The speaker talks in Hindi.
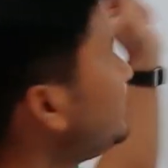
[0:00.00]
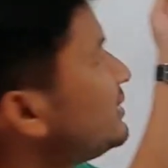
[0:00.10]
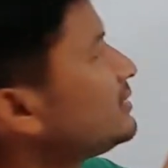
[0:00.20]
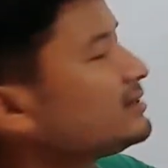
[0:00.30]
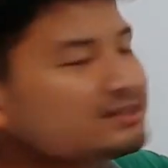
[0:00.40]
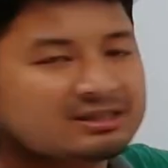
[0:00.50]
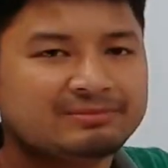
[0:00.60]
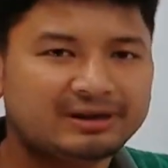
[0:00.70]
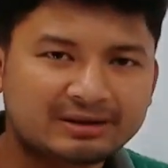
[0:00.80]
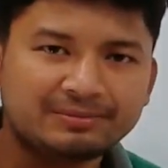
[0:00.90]
इंटरनल
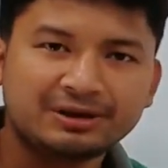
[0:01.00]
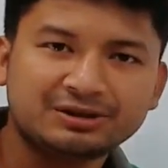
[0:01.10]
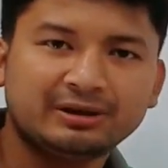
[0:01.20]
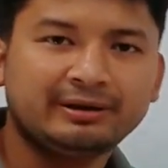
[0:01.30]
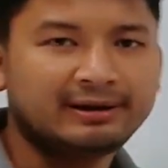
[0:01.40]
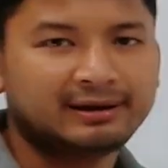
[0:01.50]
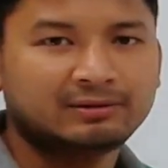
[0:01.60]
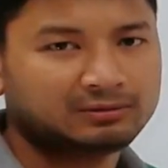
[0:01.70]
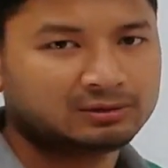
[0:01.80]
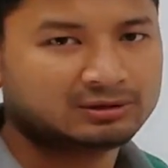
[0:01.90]
असेसमेंट के बीच
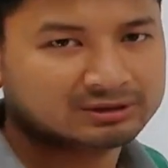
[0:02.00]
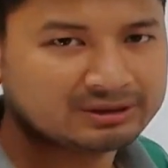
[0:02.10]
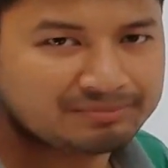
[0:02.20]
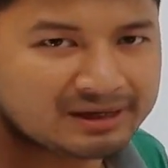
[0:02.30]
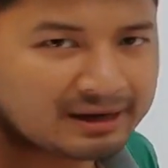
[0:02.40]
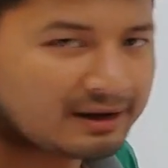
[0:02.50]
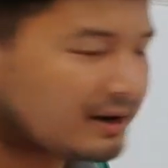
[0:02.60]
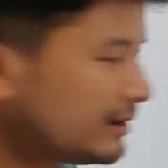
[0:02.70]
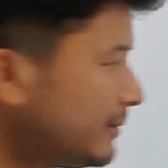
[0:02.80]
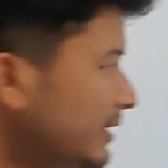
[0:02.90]
सबमिट करना
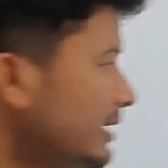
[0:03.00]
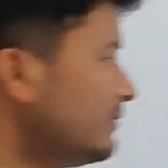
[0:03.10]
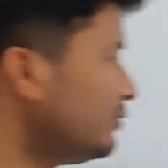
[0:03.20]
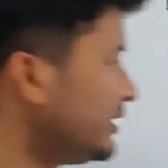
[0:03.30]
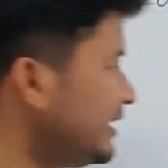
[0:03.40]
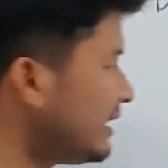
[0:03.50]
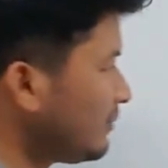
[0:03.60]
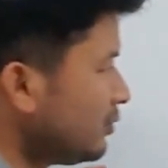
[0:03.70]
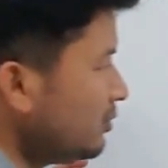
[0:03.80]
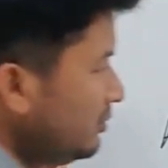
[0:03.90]
है ठीक है वो डेट
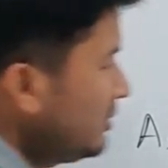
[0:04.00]
आपको